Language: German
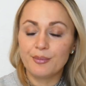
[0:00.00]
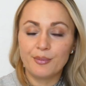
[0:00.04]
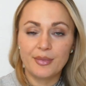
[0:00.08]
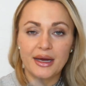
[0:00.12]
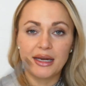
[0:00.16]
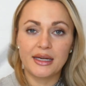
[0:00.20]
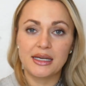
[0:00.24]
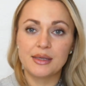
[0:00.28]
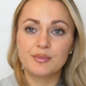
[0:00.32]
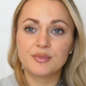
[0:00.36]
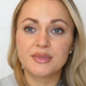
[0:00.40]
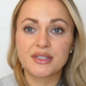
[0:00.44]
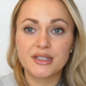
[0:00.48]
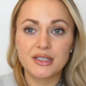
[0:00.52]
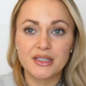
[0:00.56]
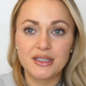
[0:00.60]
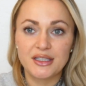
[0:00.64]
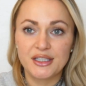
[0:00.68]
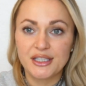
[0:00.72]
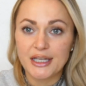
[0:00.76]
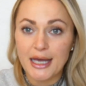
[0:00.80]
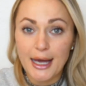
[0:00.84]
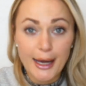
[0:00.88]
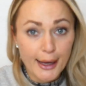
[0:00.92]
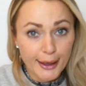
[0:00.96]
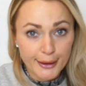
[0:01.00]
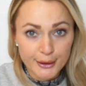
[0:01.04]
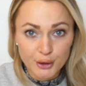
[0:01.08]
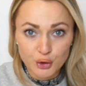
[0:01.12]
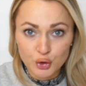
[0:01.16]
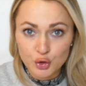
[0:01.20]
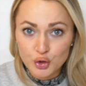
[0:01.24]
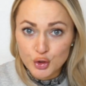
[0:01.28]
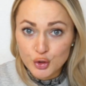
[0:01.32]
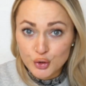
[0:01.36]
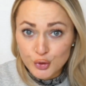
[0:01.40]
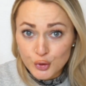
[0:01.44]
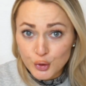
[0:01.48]
Man nimmt sich einen
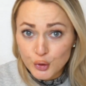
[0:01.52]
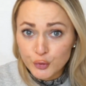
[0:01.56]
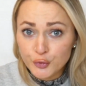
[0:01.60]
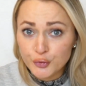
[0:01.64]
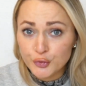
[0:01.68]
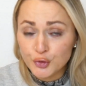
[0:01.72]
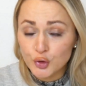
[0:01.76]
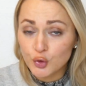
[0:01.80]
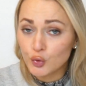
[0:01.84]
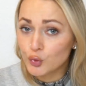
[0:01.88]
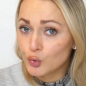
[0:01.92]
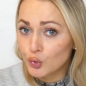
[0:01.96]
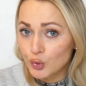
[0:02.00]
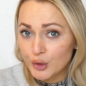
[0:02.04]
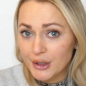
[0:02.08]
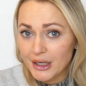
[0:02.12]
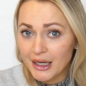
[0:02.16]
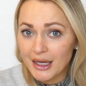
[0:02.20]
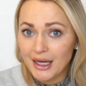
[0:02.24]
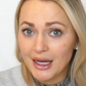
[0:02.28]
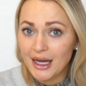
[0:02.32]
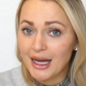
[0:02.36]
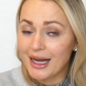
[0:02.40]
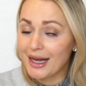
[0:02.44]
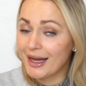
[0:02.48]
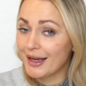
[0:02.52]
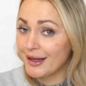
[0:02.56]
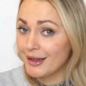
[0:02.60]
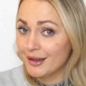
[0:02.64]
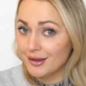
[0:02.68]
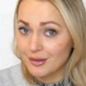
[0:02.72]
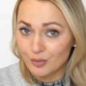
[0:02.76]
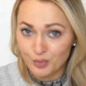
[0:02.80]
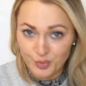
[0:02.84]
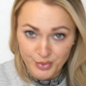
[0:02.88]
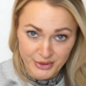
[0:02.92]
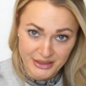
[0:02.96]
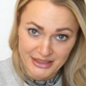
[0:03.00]
Stift oder
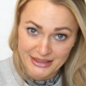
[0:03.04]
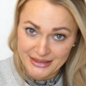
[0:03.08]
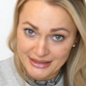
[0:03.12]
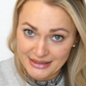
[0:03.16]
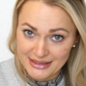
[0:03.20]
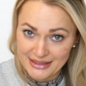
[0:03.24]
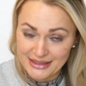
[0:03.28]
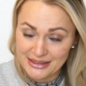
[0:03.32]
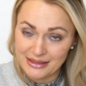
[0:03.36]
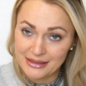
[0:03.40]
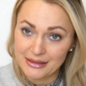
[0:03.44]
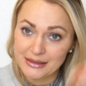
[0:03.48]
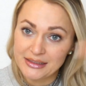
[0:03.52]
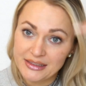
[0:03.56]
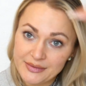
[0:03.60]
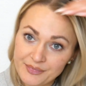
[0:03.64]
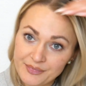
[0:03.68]
einen Pinsel.